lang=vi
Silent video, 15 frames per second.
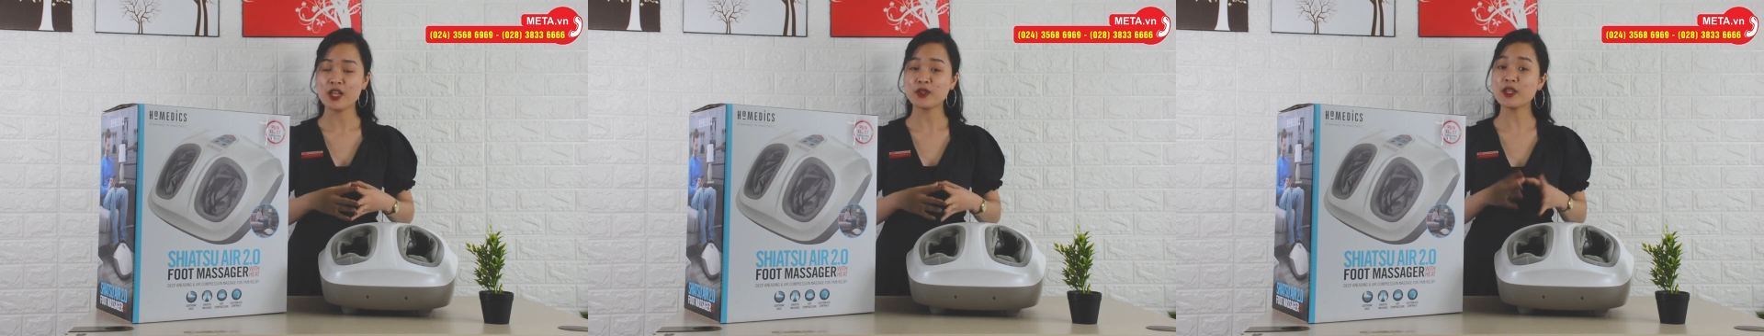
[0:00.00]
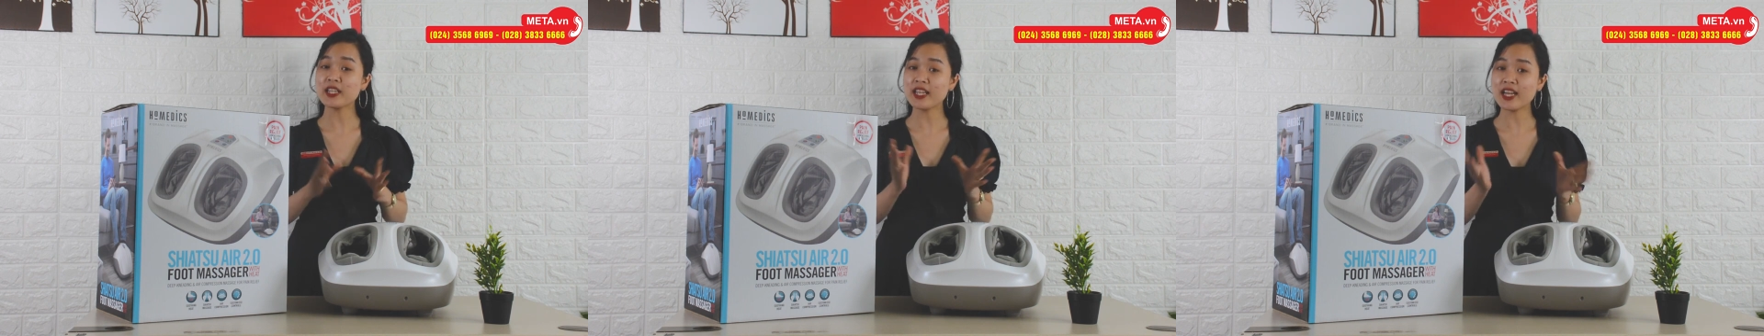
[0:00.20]

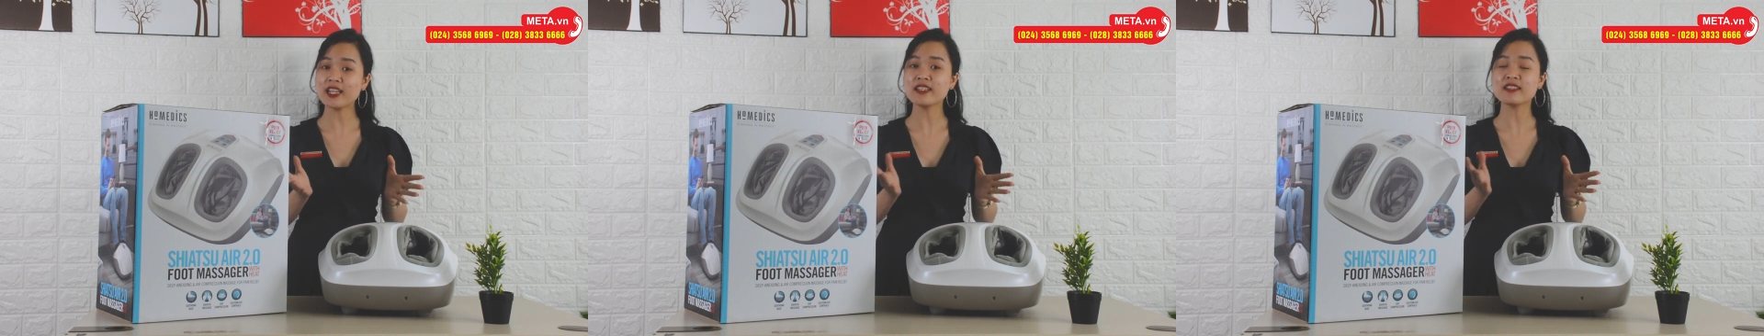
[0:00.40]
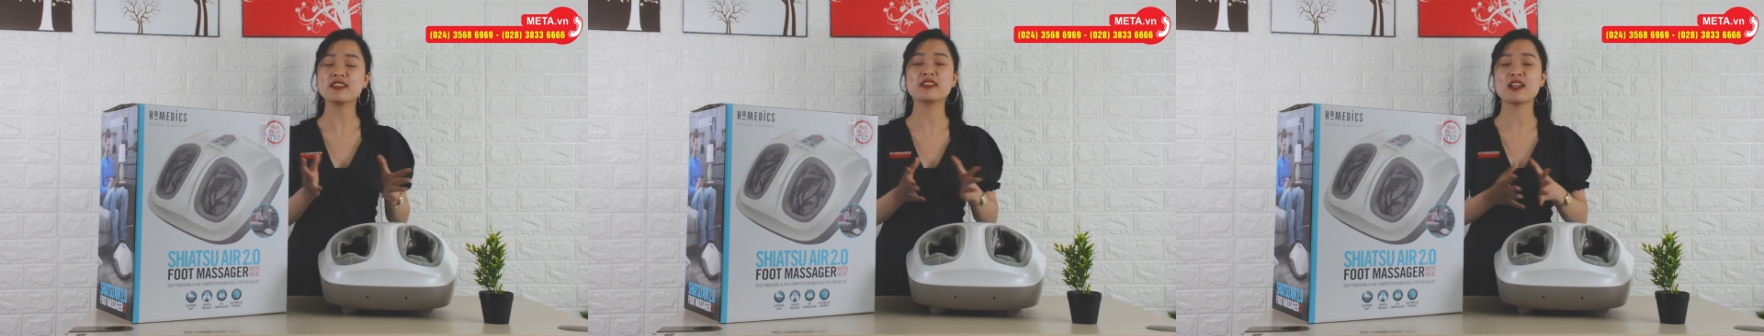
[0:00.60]
Tuy
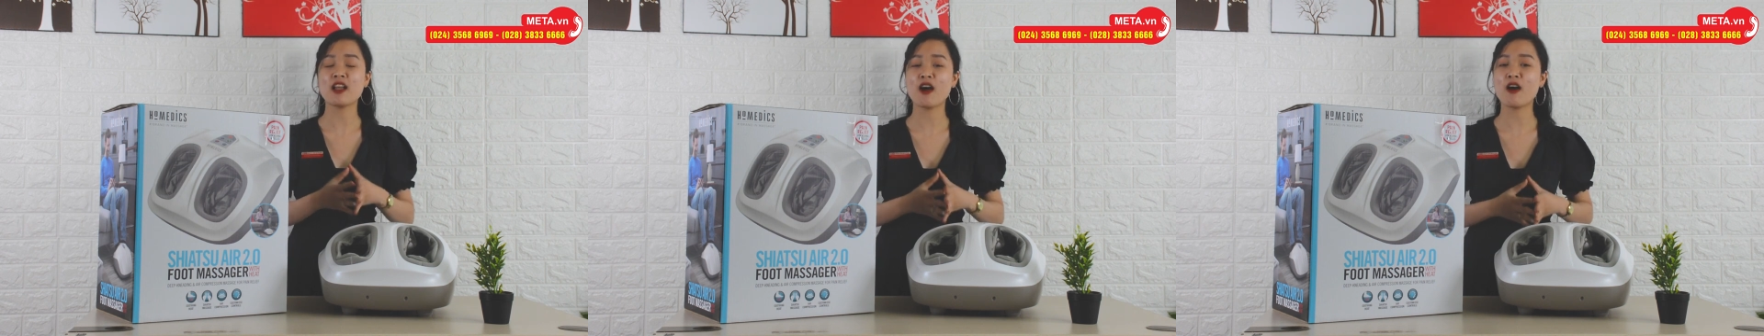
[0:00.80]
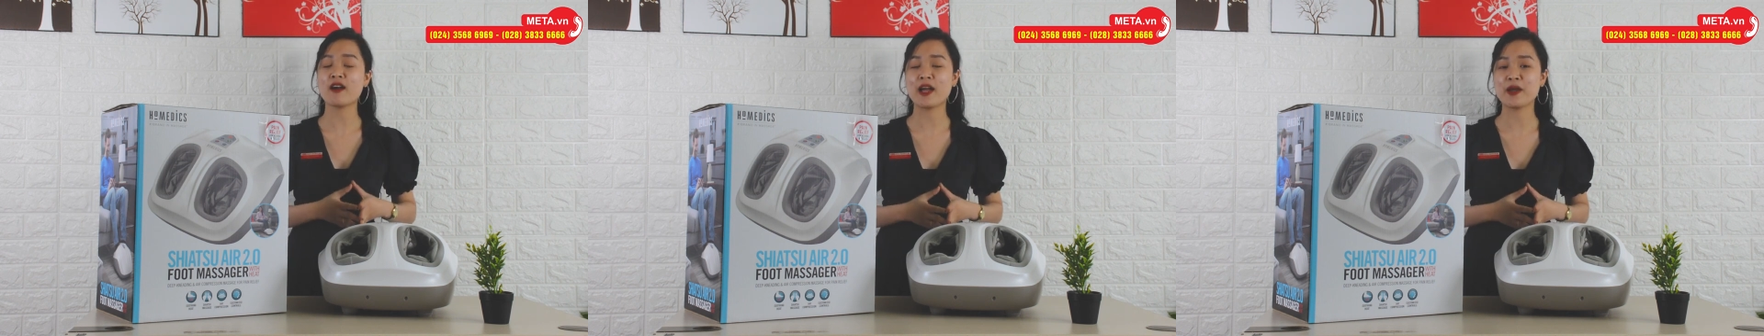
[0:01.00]
nhiên, đừng
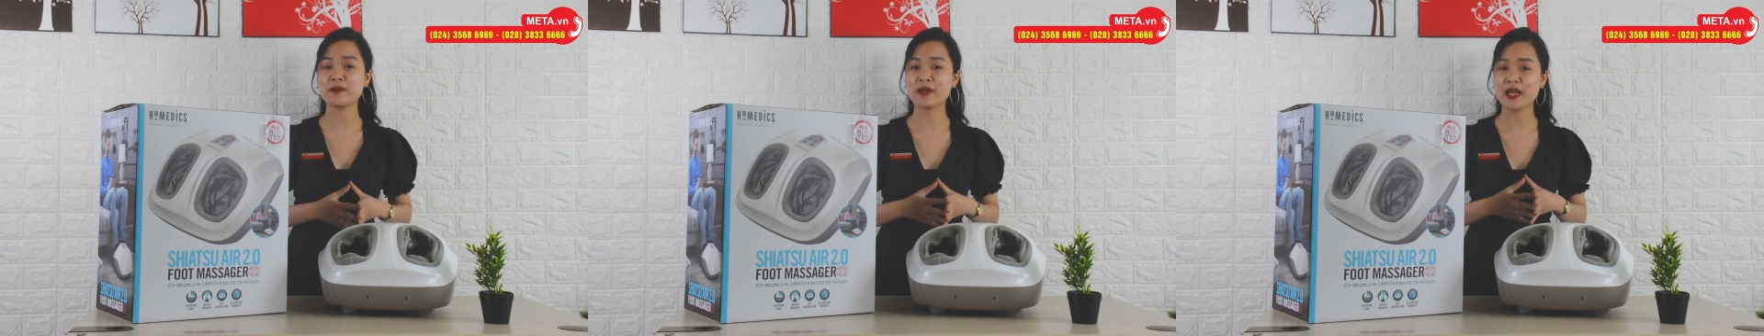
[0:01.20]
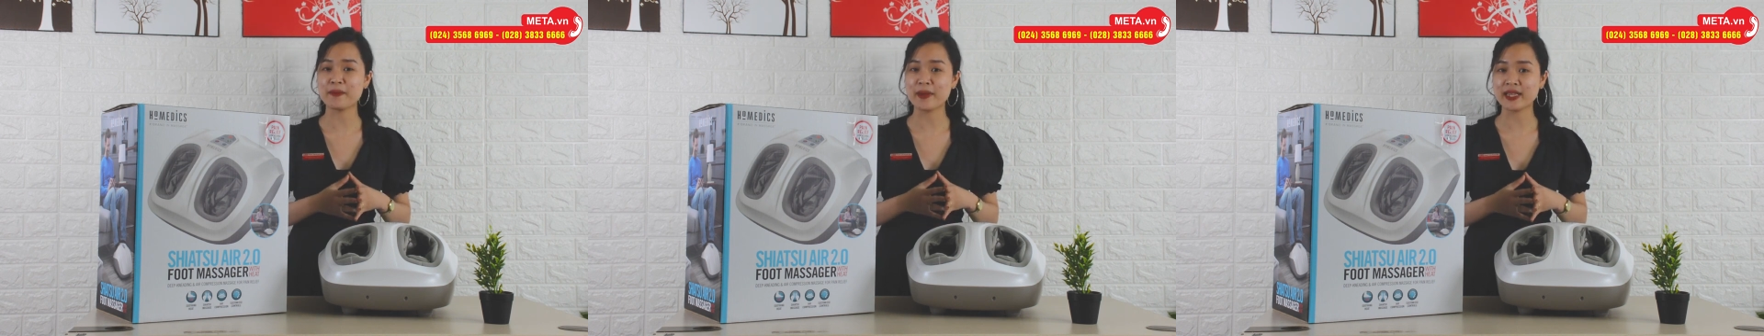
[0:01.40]
lo, ngày
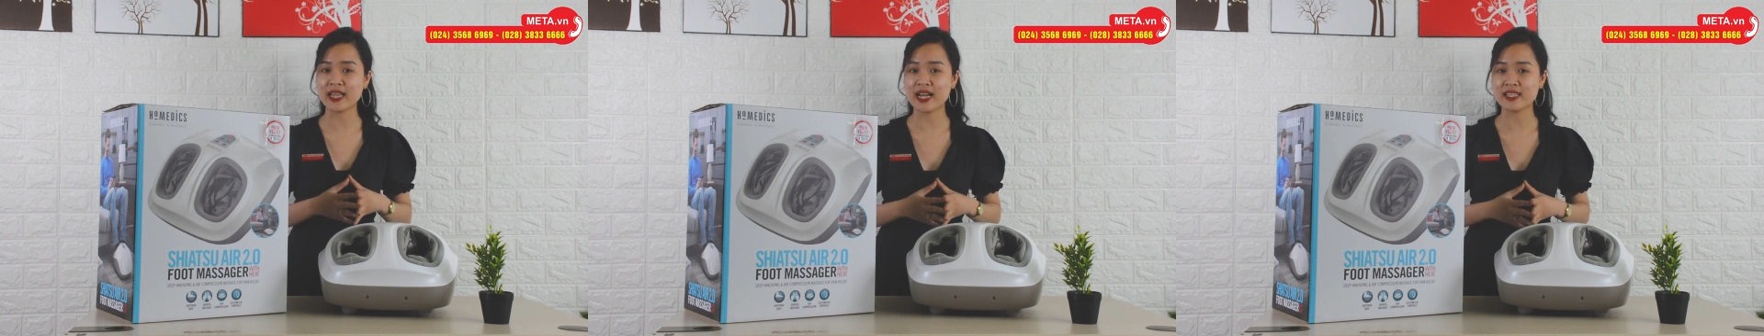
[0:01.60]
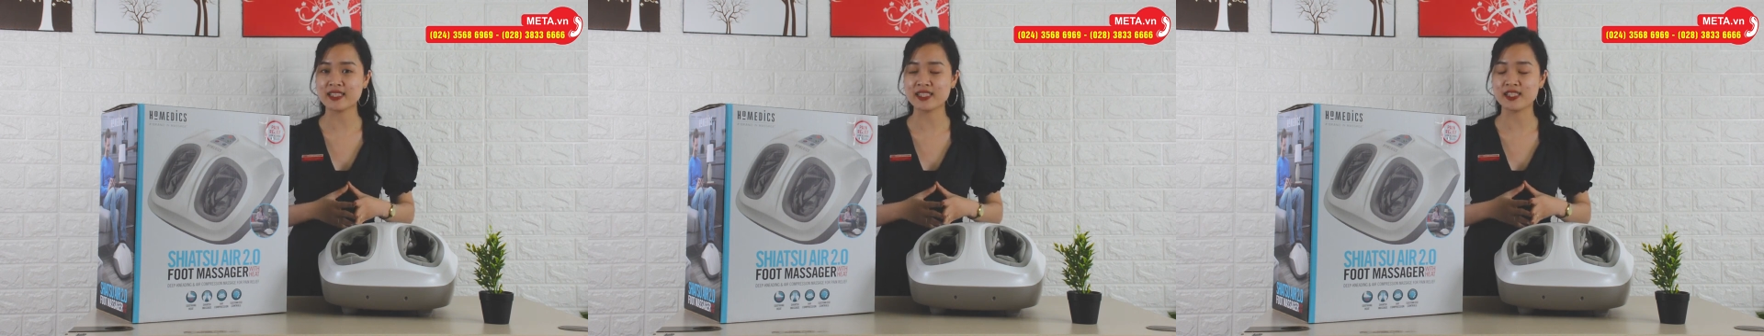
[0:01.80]
hôm nay
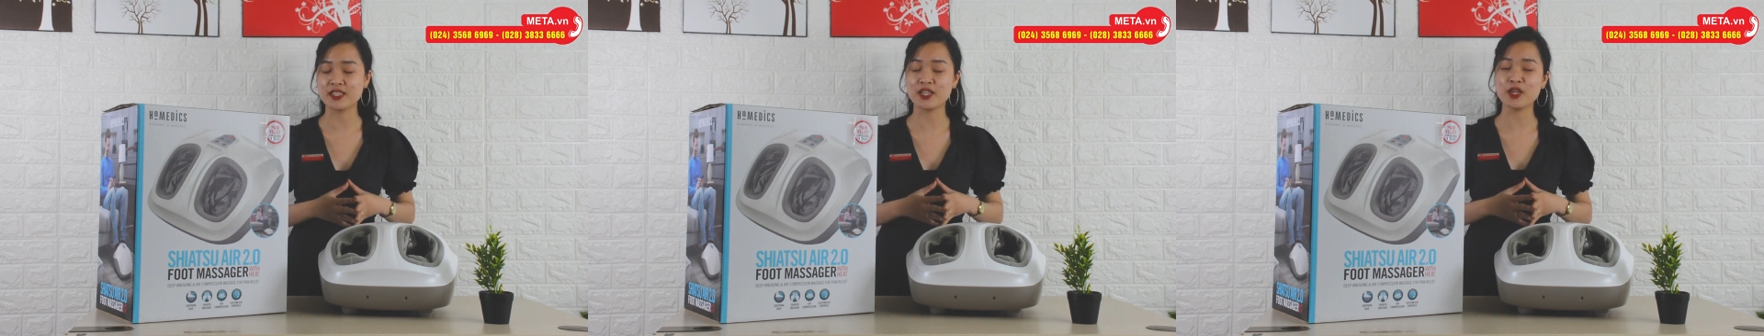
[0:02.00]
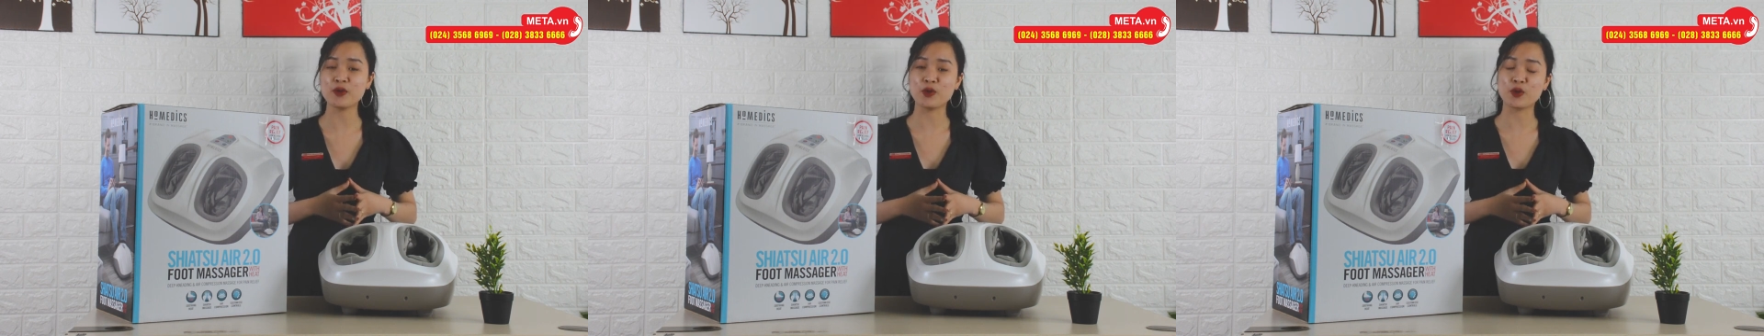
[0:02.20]
Meta sẽ
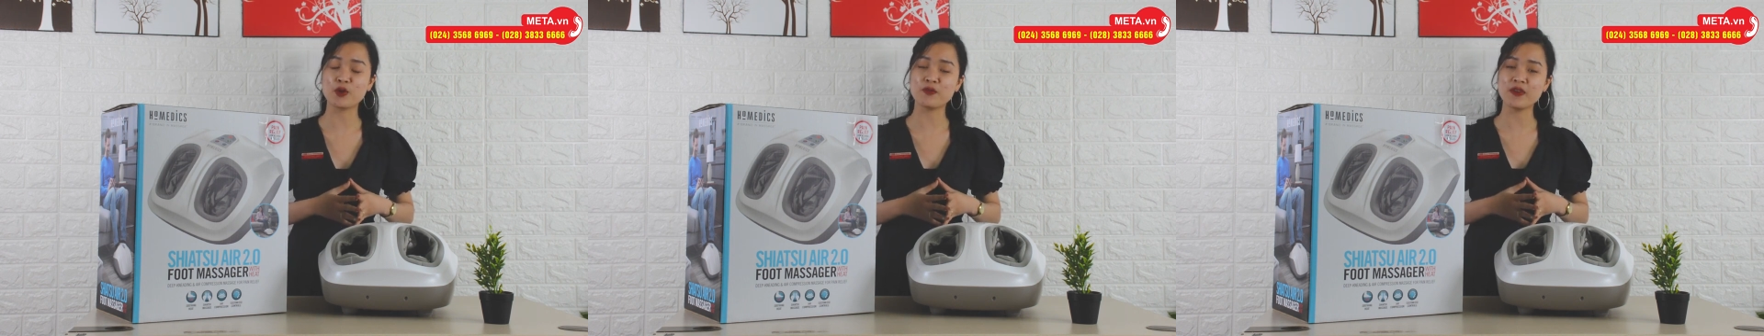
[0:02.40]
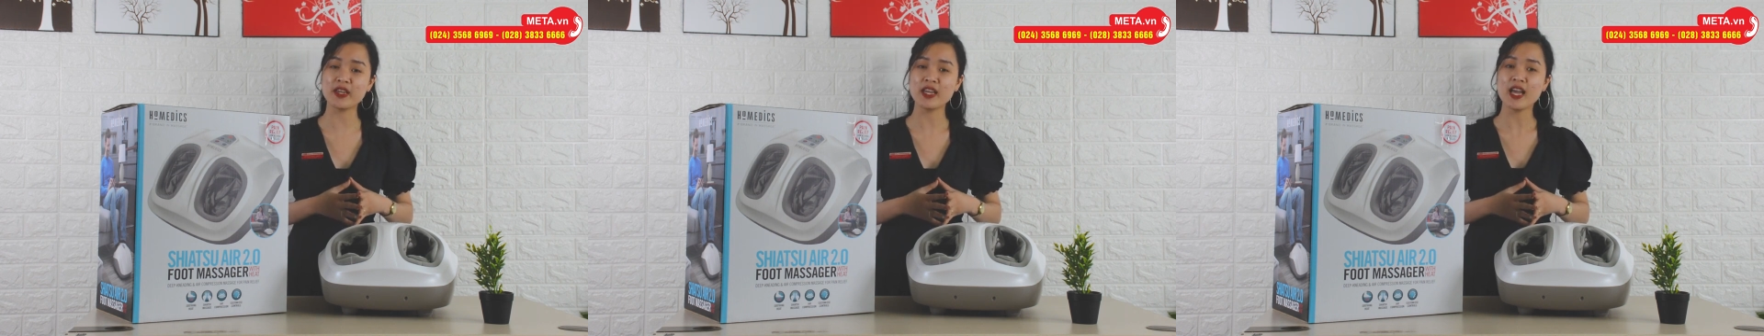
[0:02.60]
giới thiệu đến
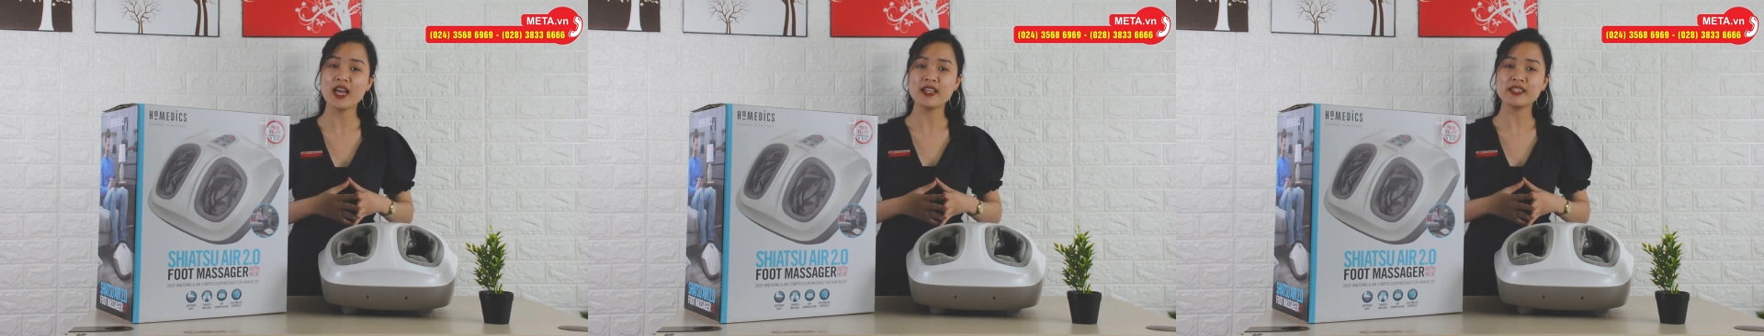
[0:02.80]
quý vị